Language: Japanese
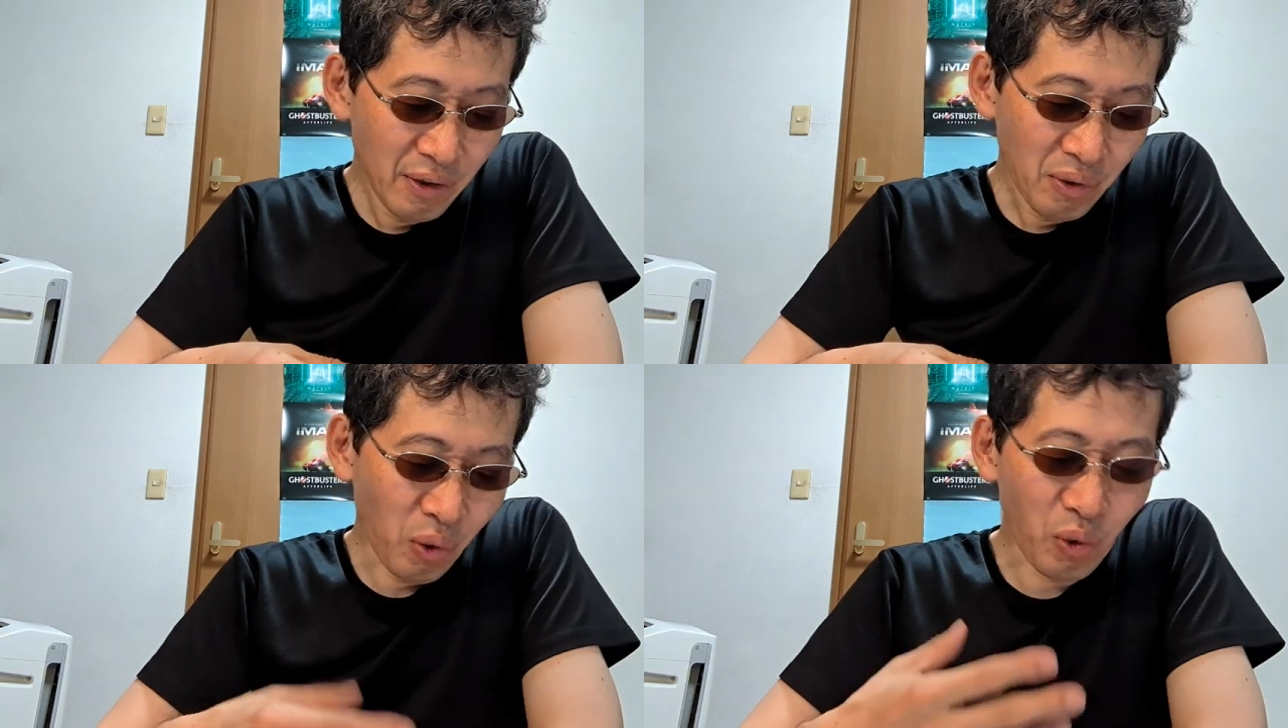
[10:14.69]

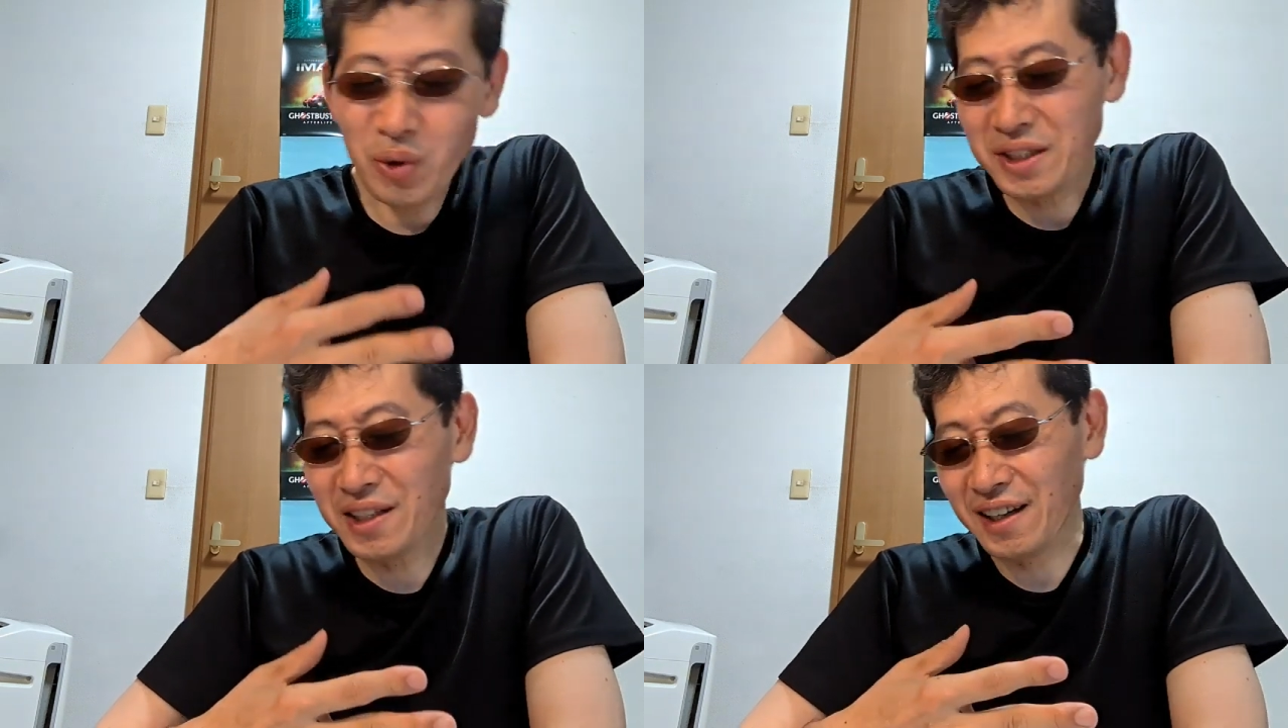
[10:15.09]
歩
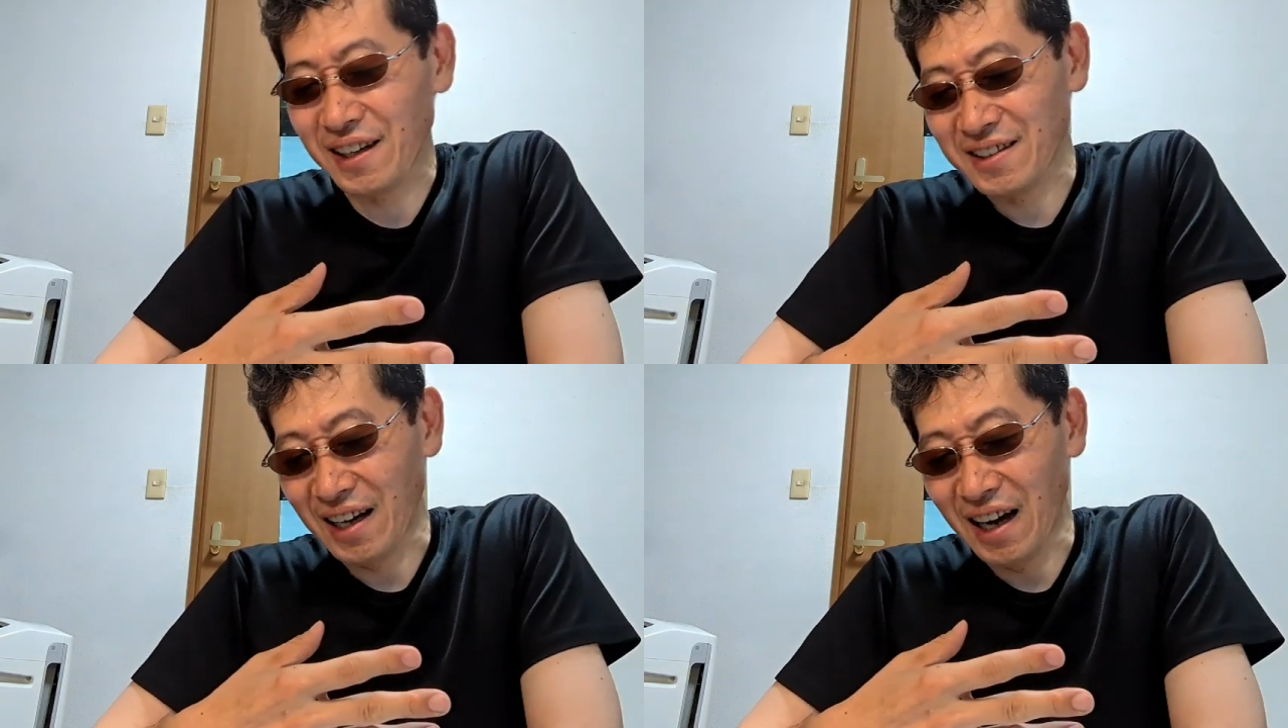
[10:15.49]
行者だか
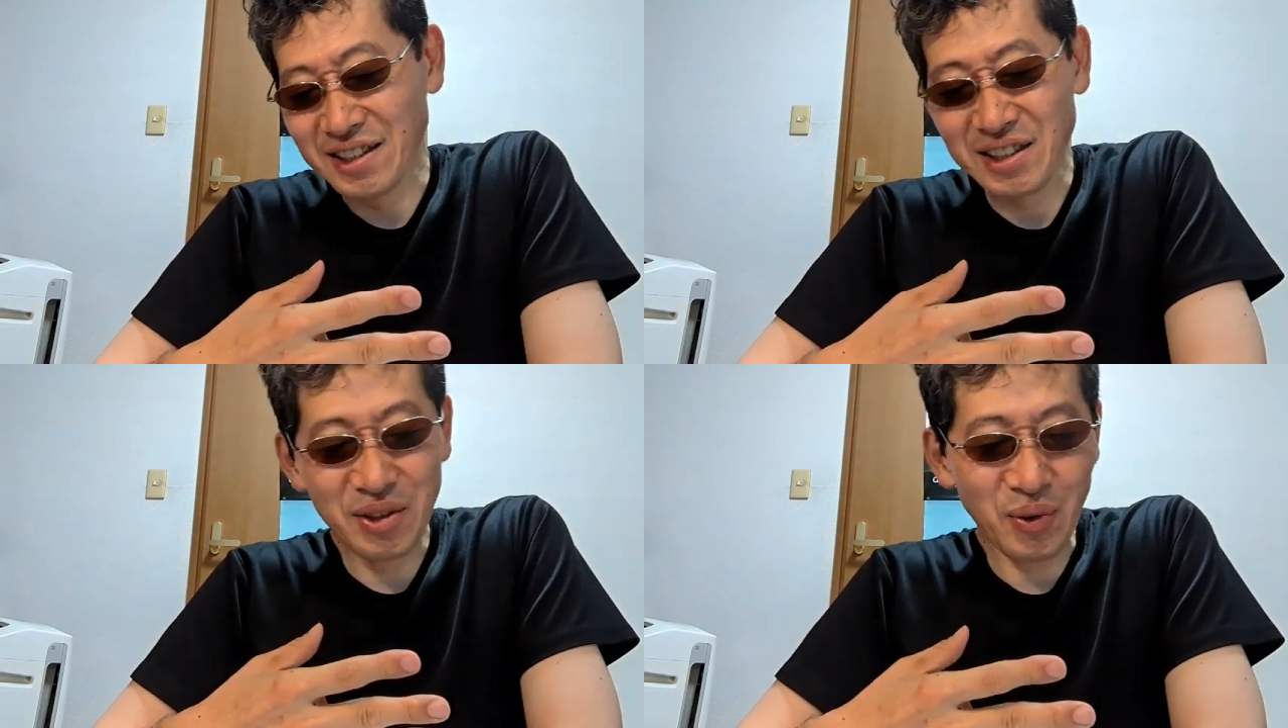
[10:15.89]
らさ、
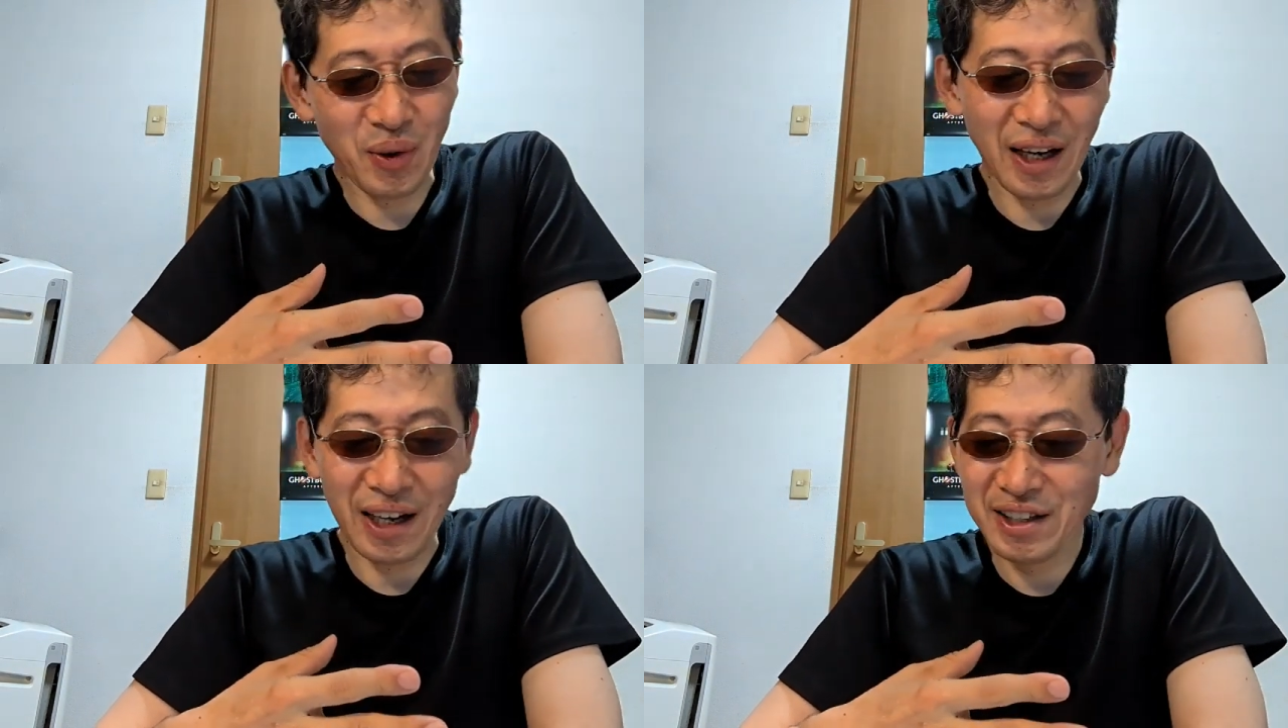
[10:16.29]
安心と
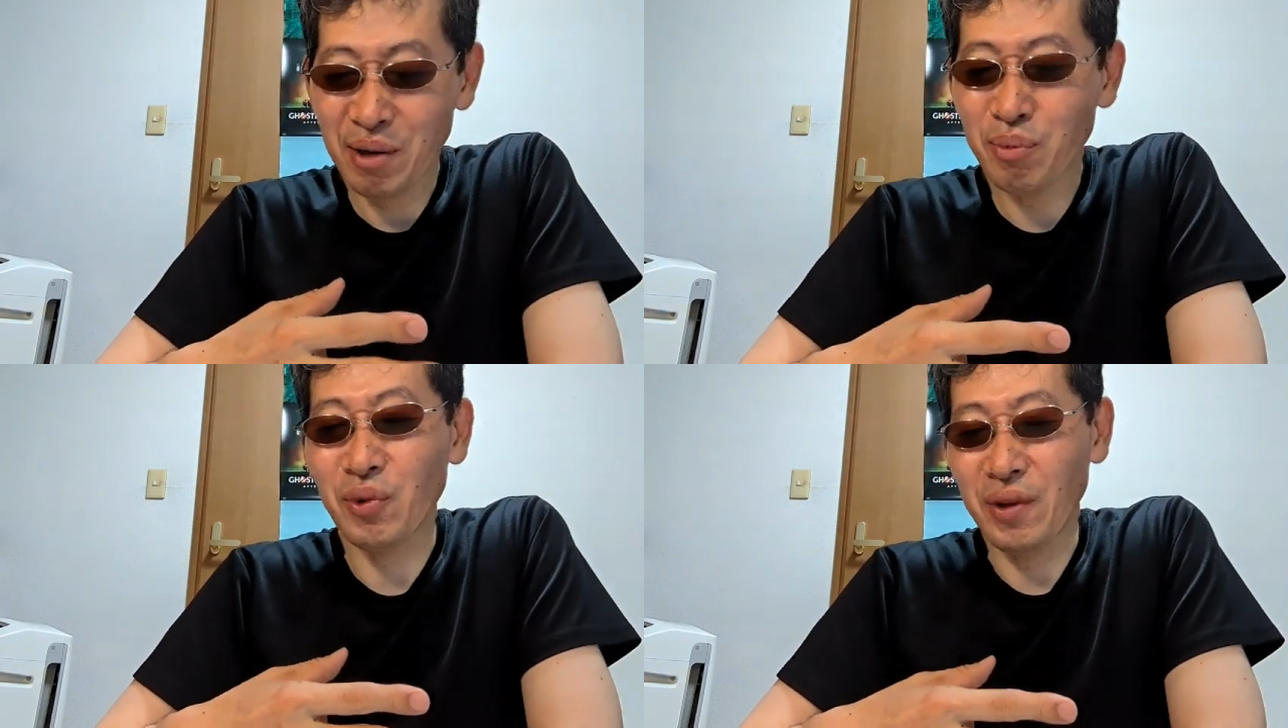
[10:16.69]
は限
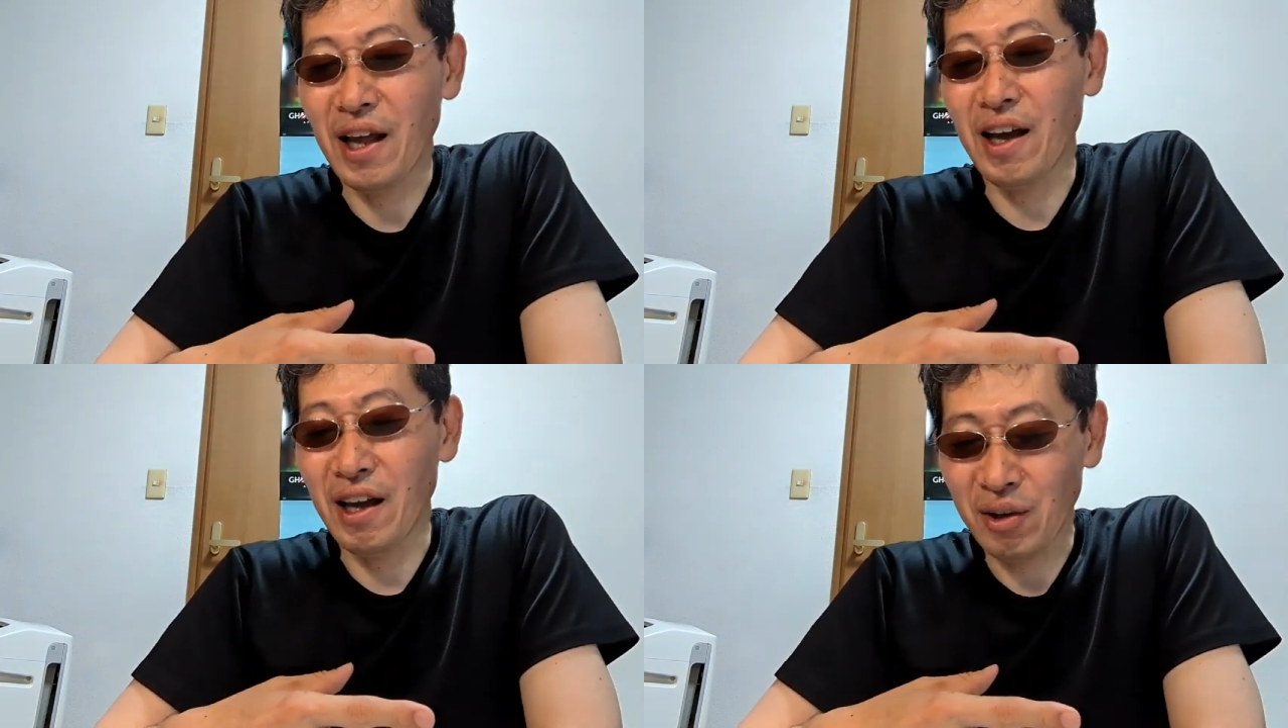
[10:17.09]
らんもん
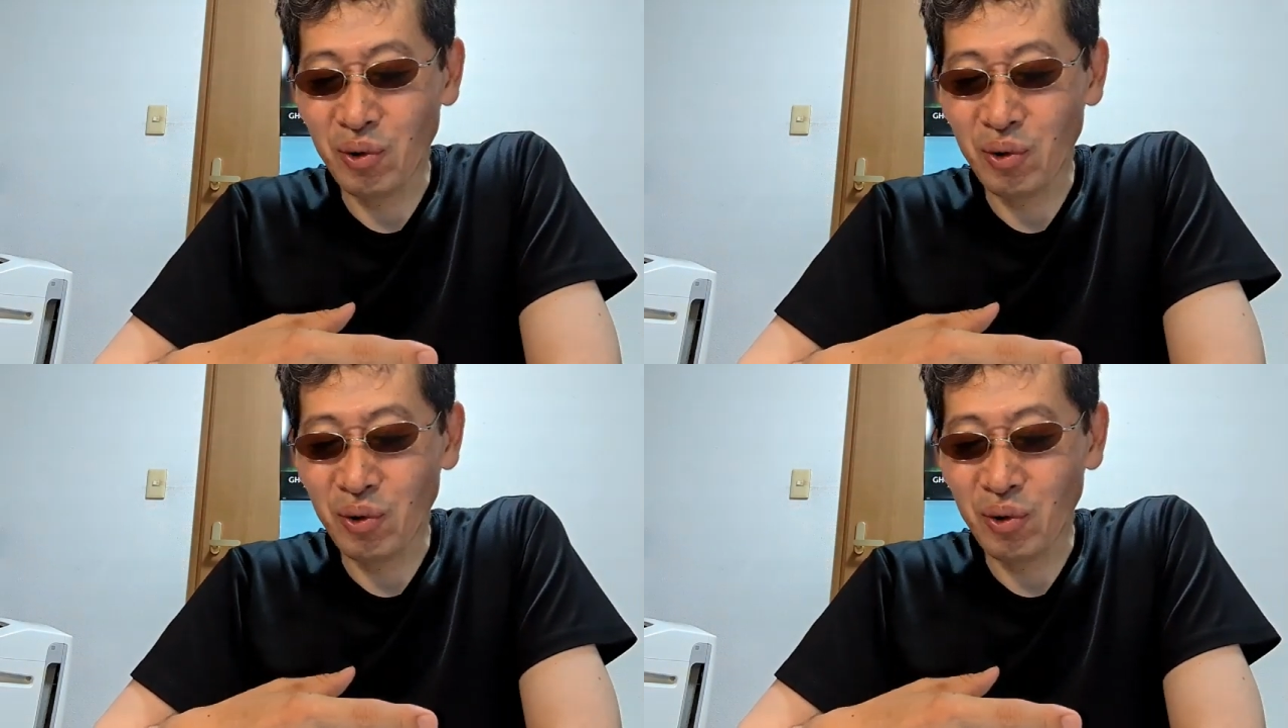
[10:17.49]
ね、